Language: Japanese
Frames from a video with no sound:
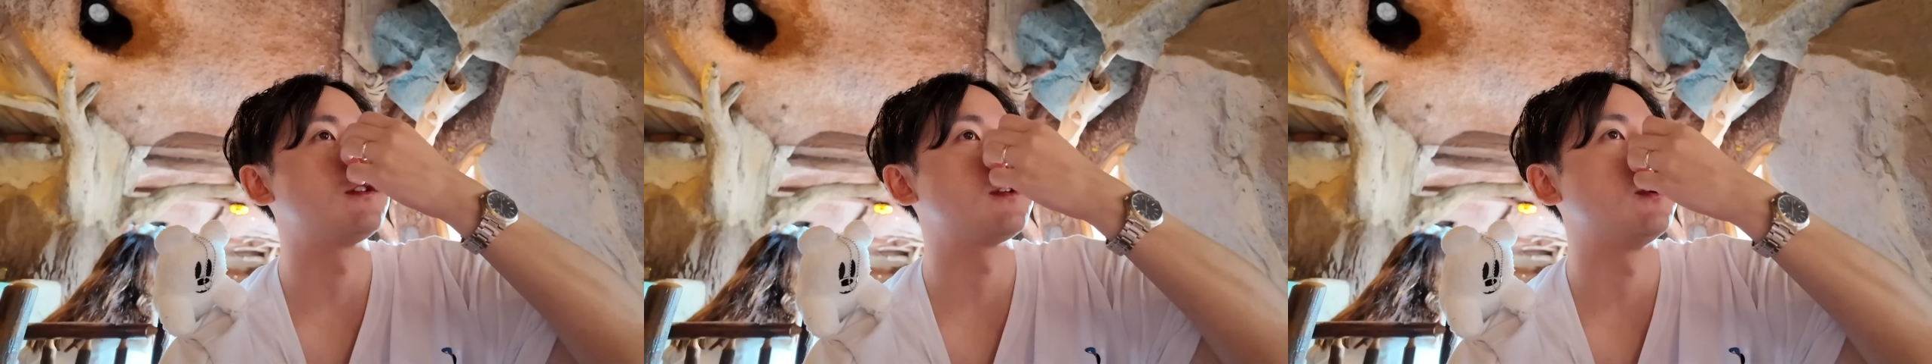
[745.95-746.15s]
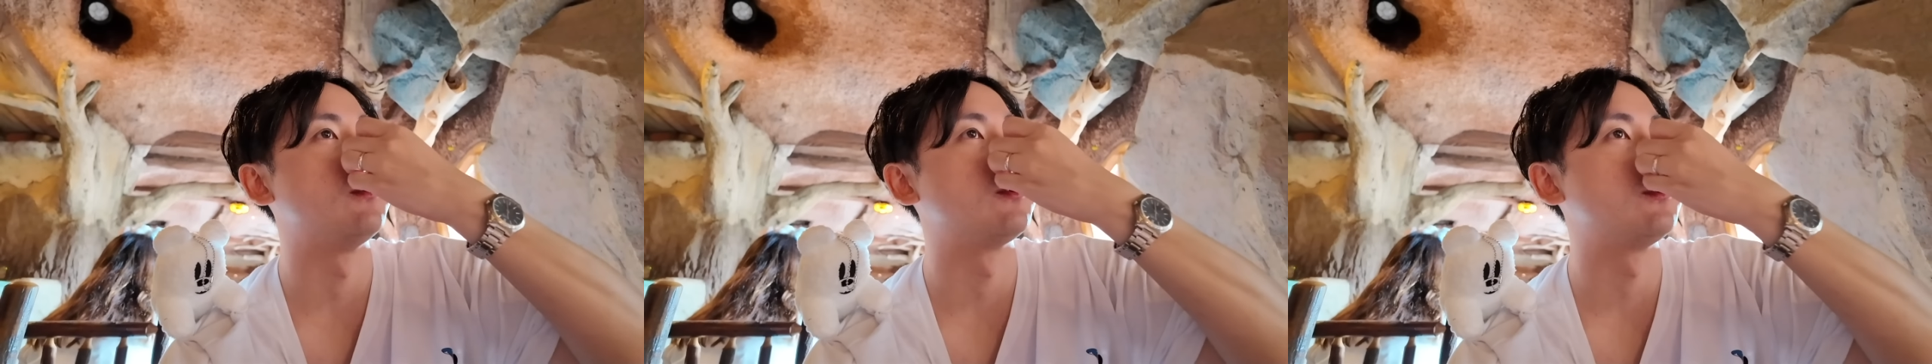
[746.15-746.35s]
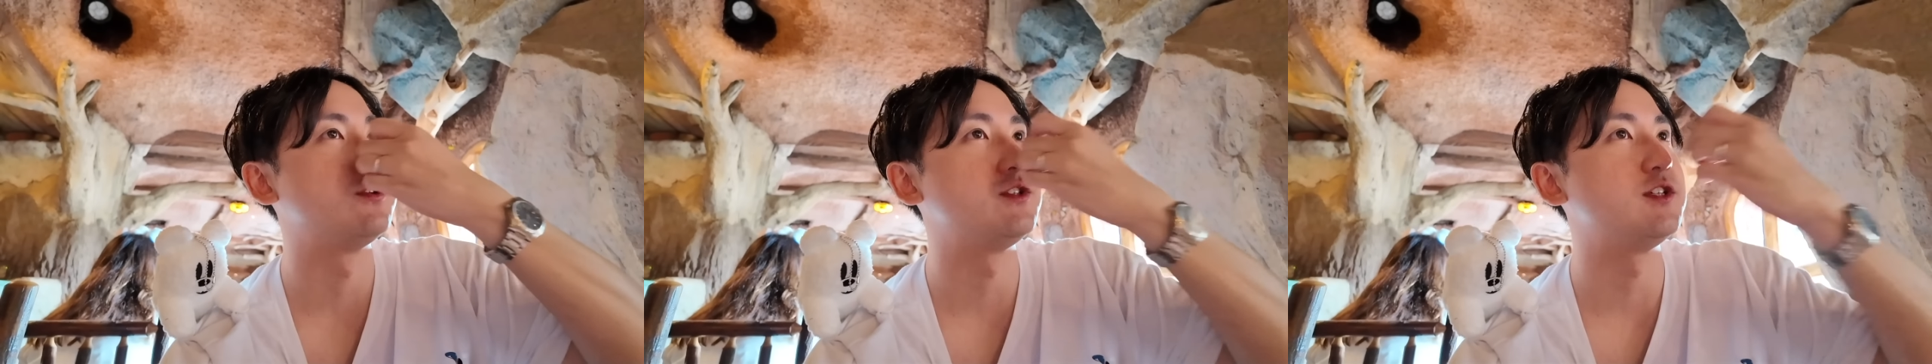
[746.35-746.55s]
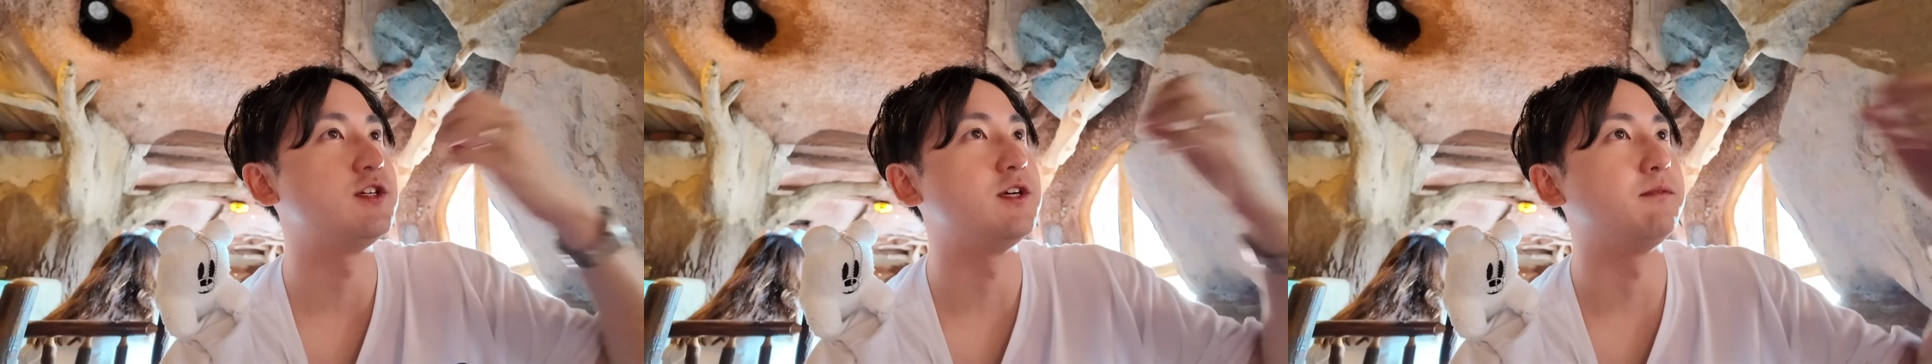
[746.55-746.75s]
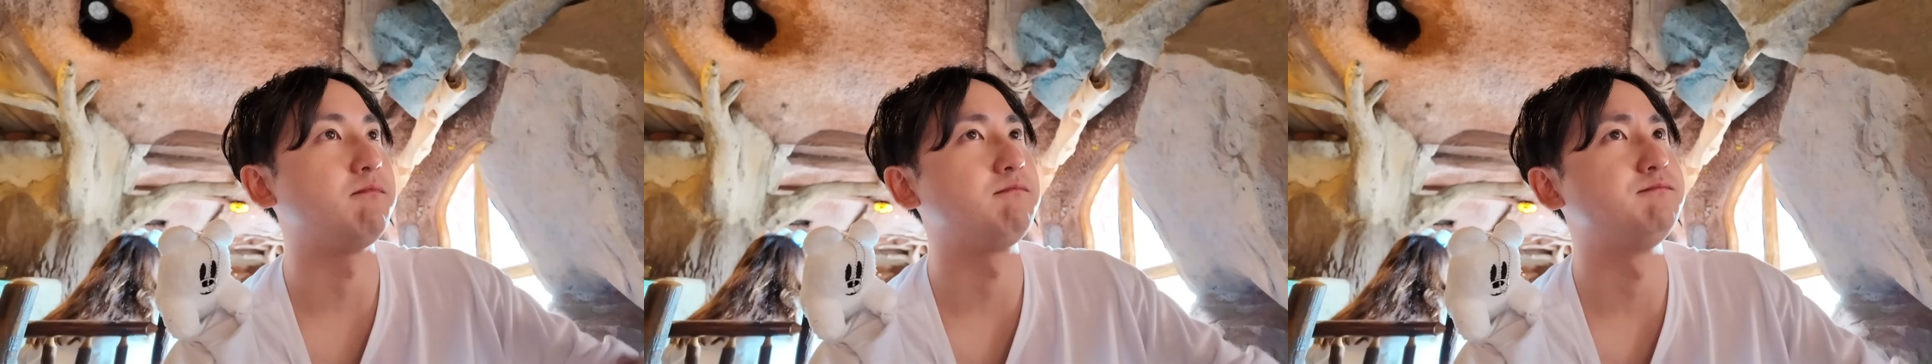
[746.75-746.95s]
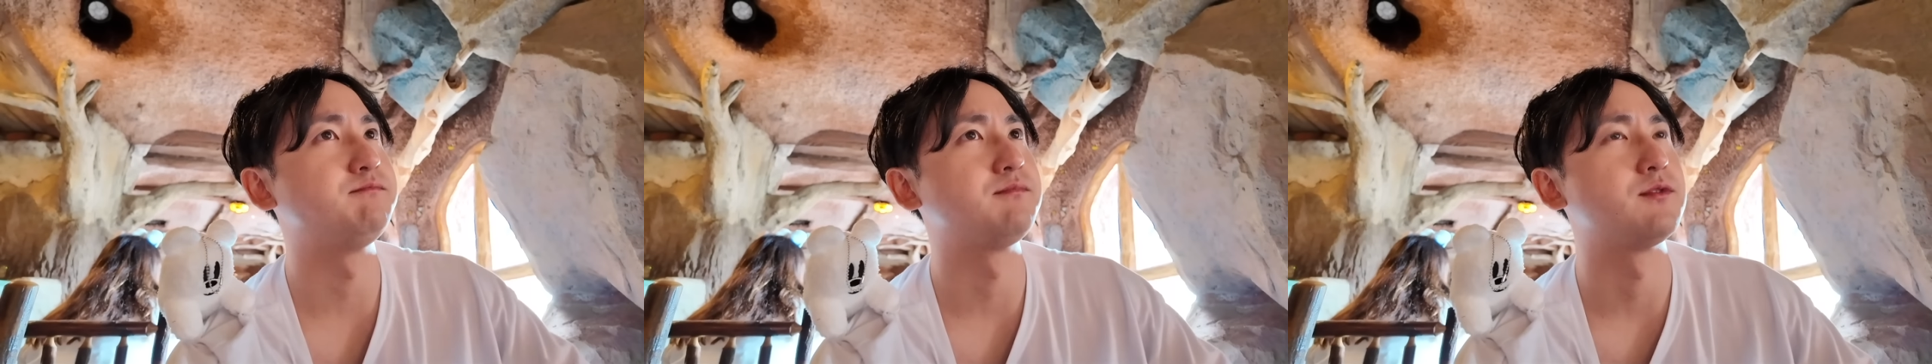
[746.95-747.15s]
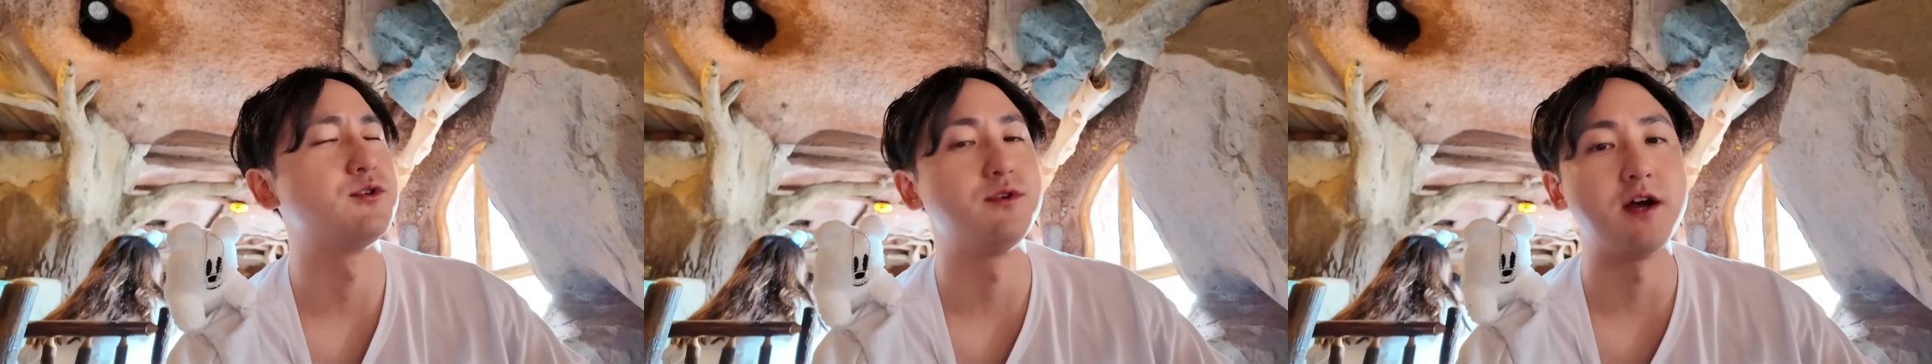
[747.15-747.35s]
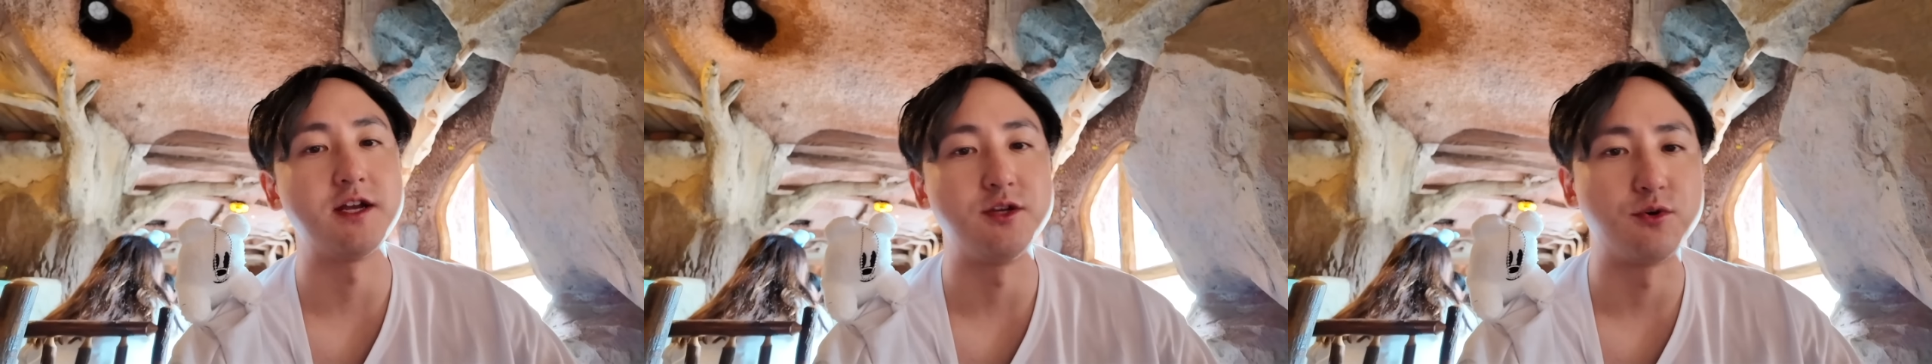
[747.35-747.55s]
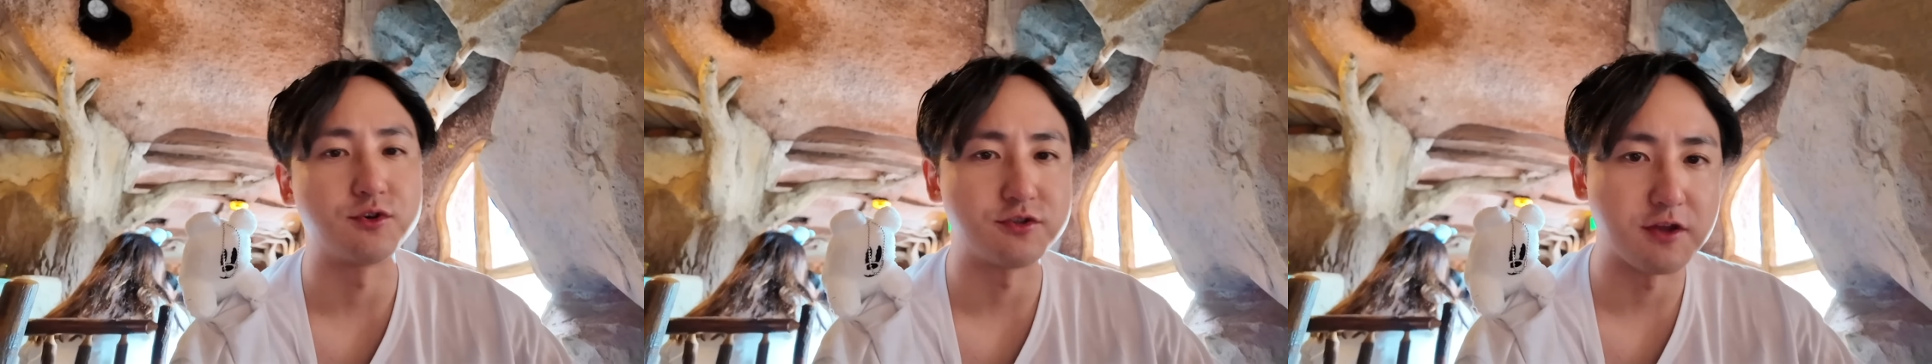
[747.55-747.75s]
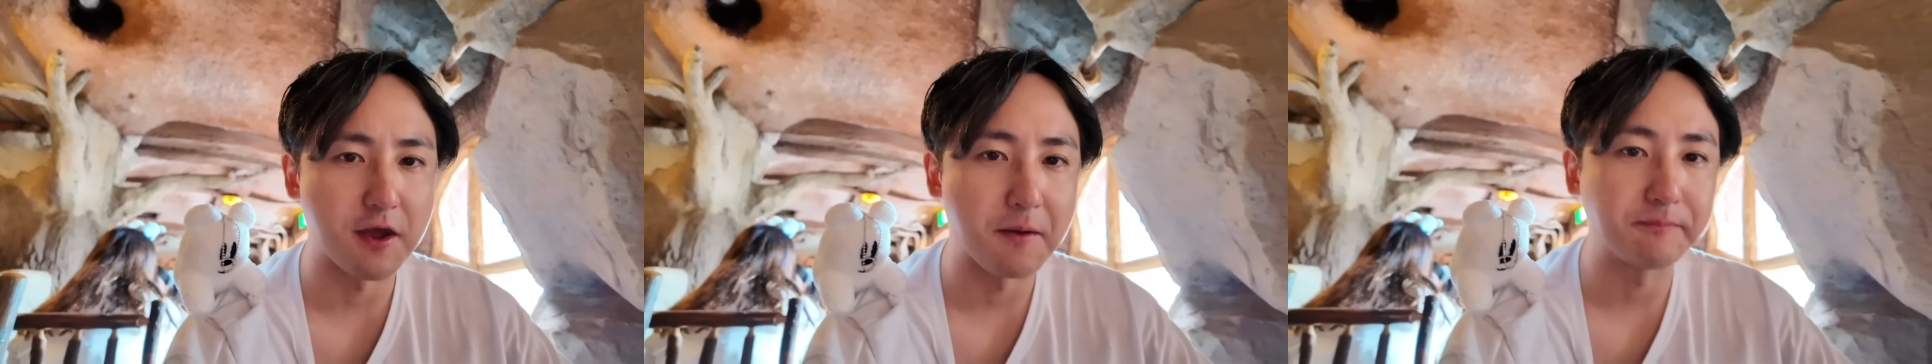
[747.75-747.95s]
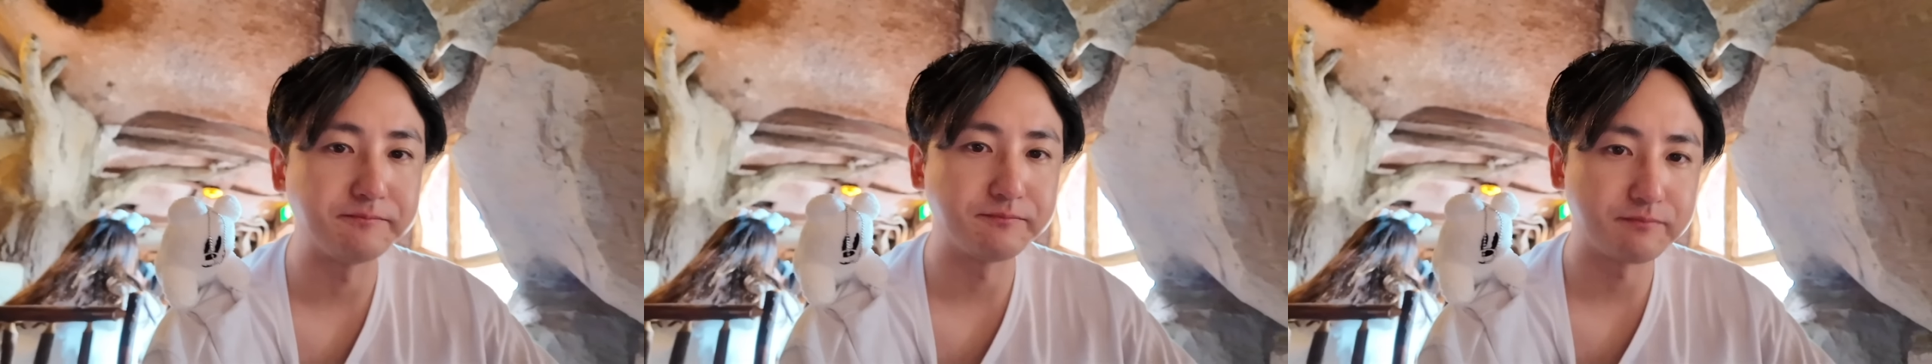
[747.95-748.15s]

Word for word: 朝6時ぐらいに起きて